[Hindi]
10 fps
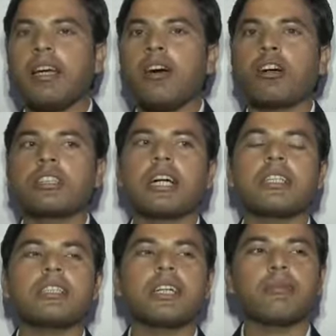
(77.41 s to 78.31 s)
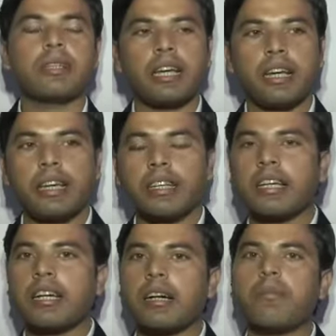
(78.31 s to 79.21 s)
और साथ ही साथ बताया गया कि
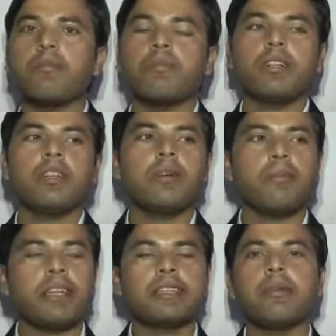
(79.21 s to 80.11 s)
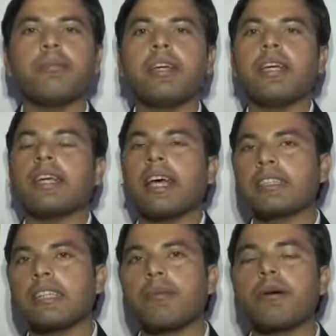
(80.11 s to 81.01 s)
कम पैसे में
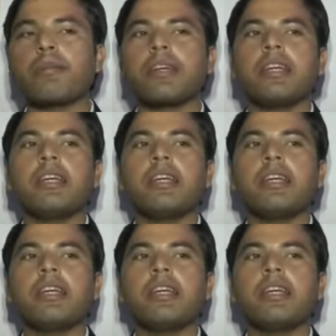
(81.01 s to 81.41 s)
कैसे हम अपनी